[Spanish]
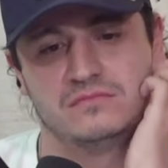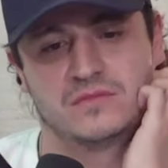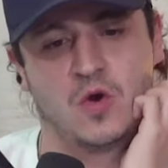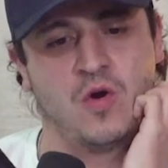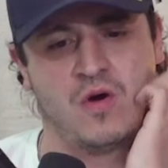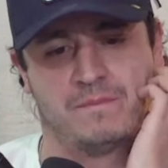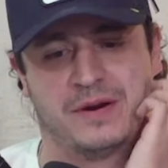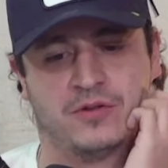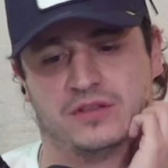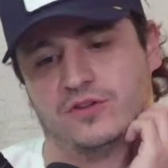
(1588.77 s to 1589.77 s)
No,
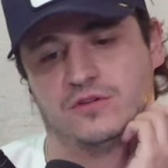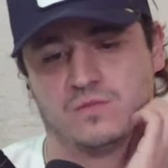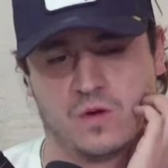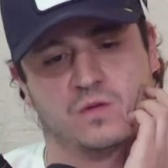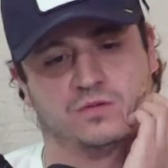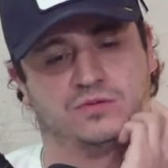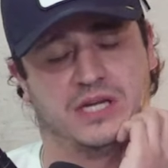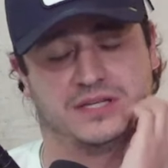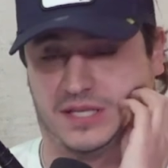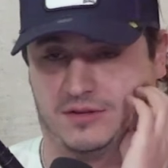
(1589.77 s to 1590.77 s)
pero de todos modos, o
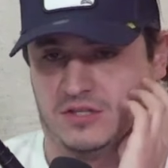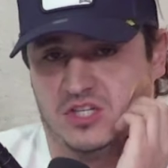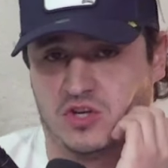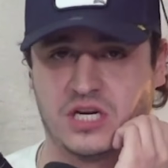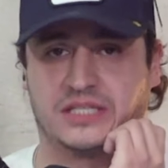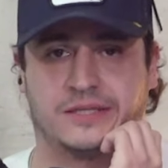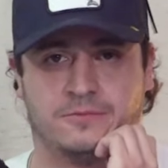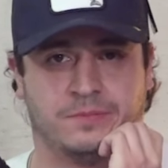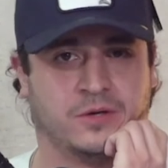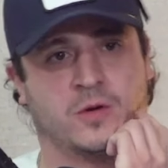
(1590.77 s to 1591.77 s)
sea, si, si Sonia te
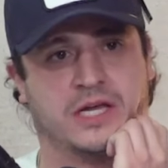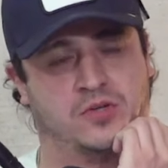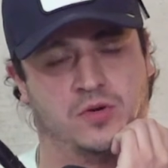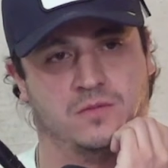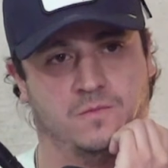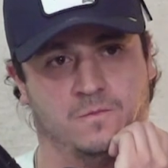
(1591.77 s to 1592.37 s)
rompe el corazón,